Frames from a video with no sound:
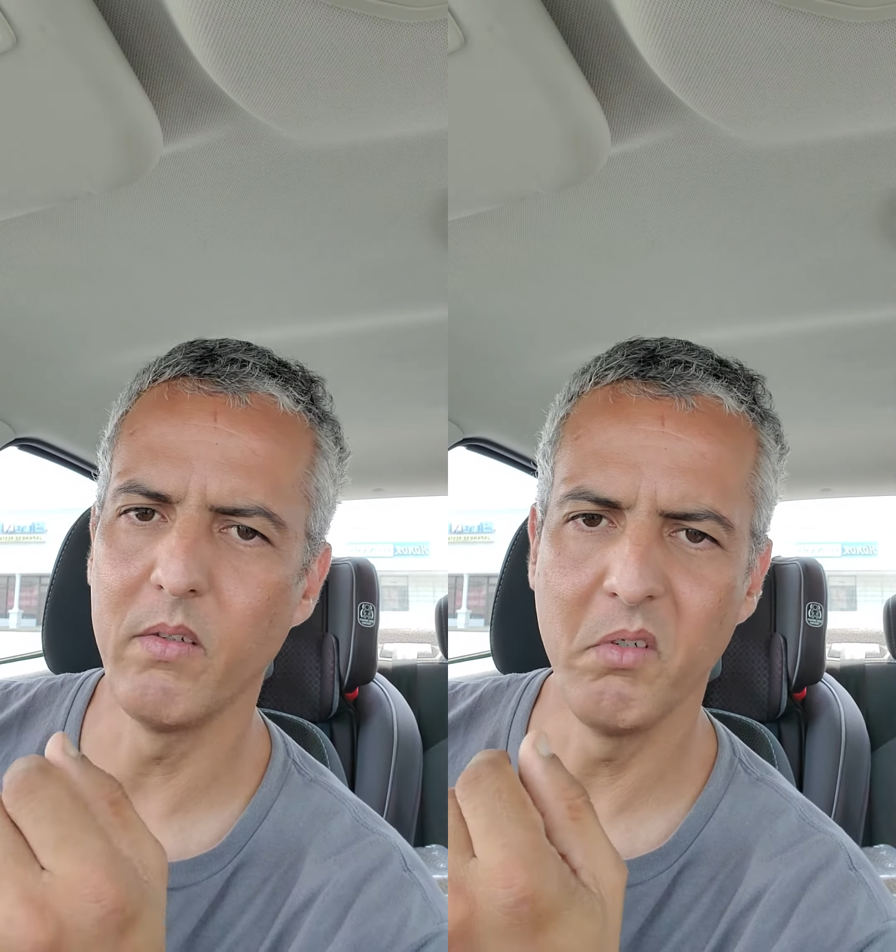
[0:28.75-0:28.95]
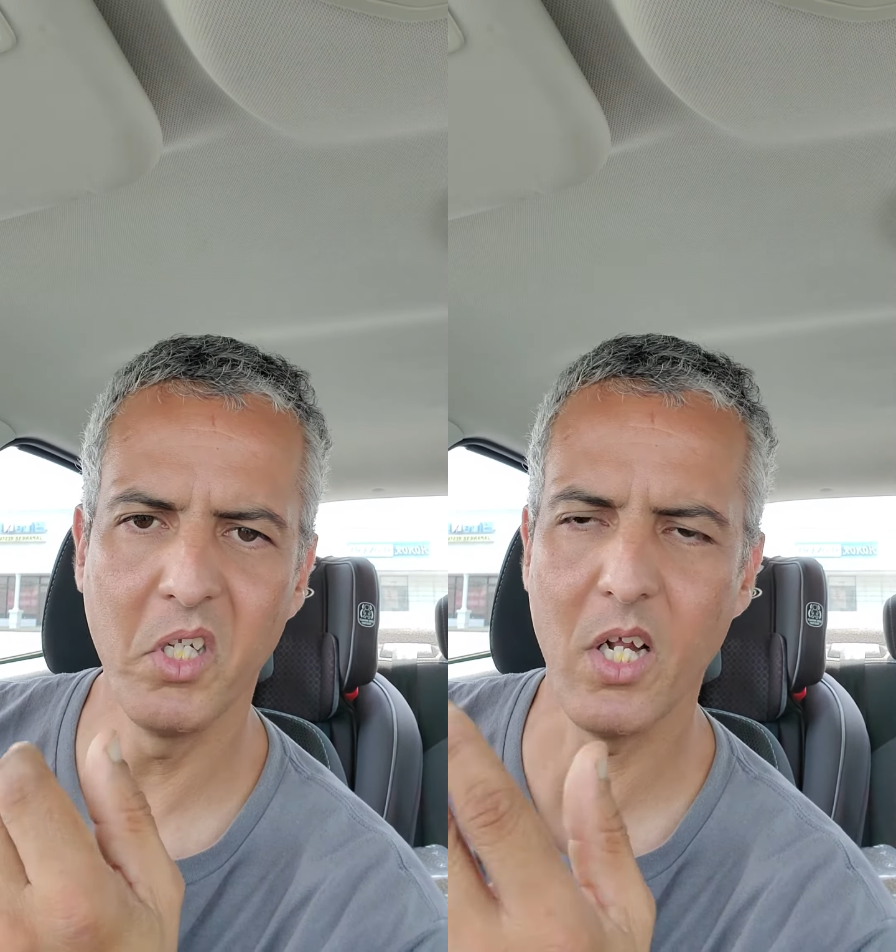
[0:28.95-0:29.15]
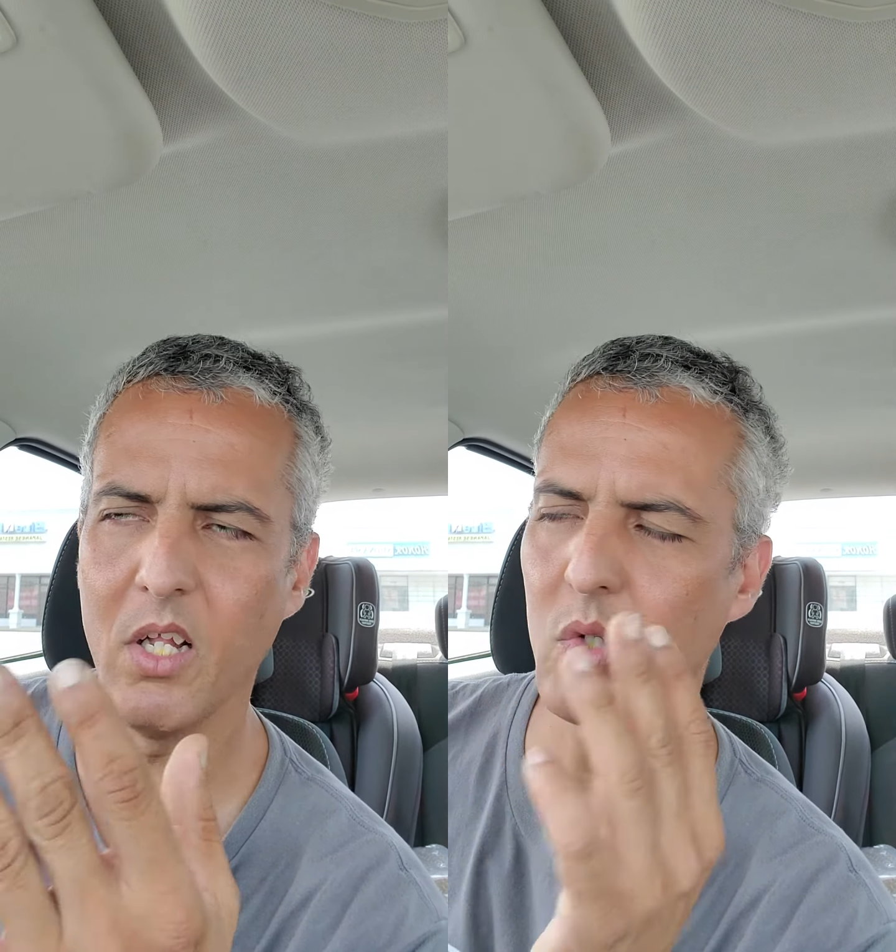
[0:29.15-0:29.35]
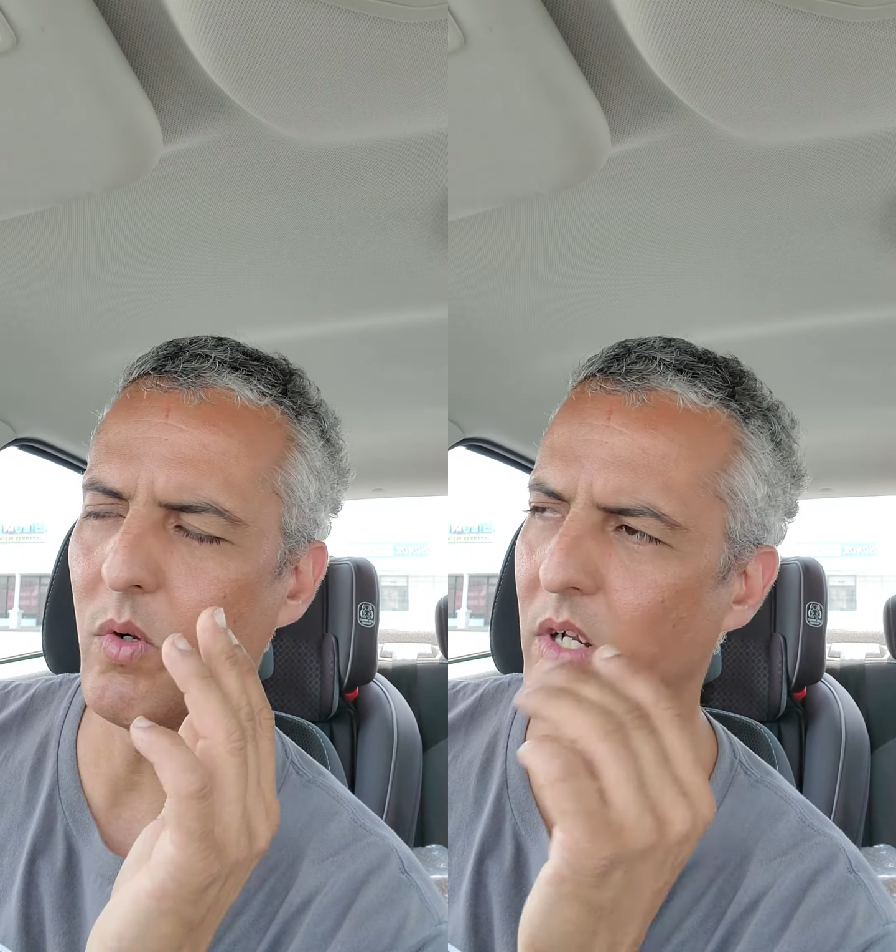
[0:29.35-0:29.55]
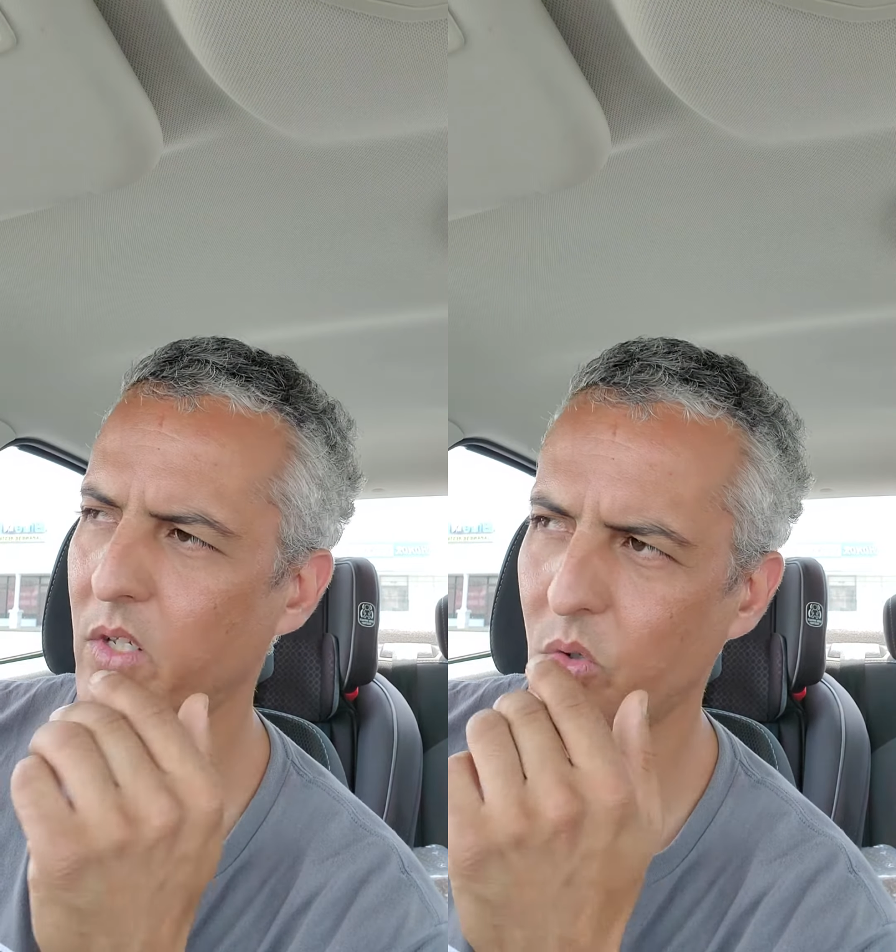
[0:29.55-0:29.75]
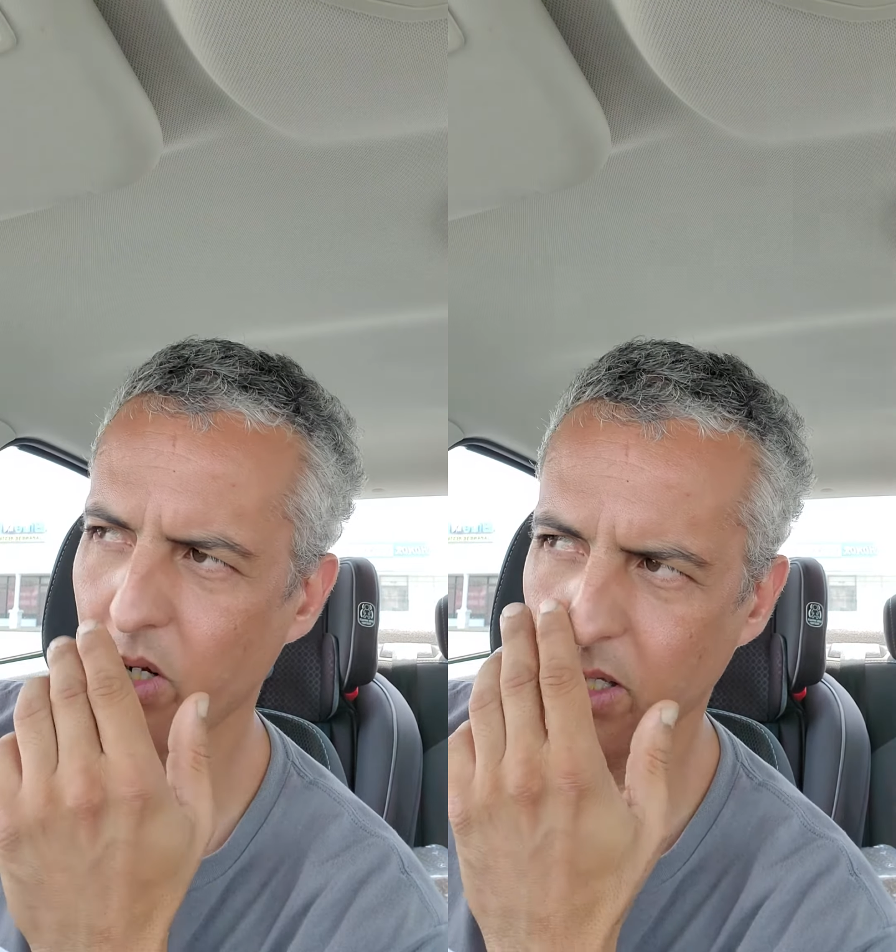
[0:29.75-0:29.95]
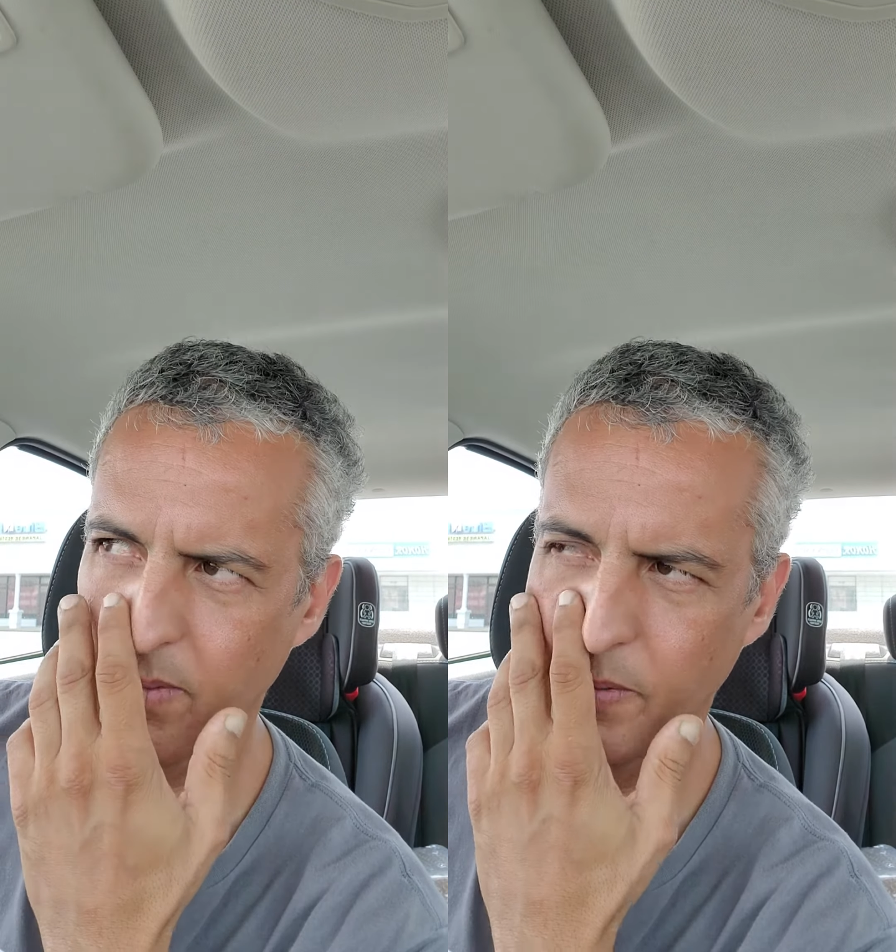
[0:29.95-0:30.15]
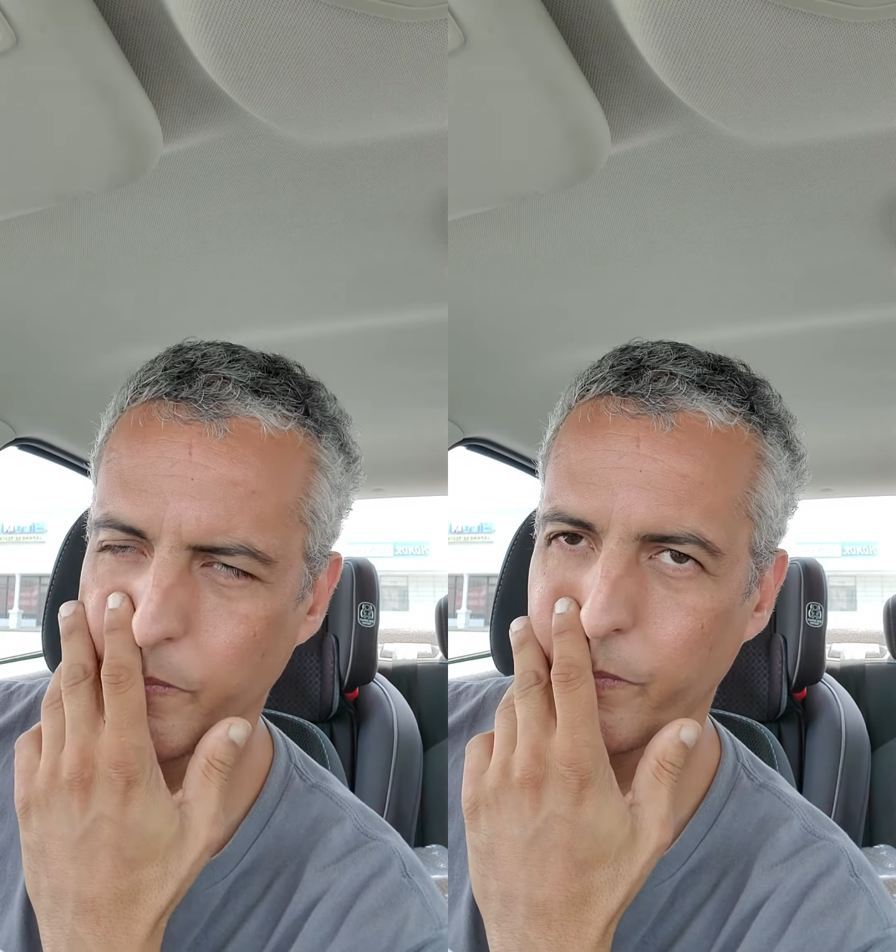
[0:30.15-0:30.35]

يتخلص ولا ينور خدمح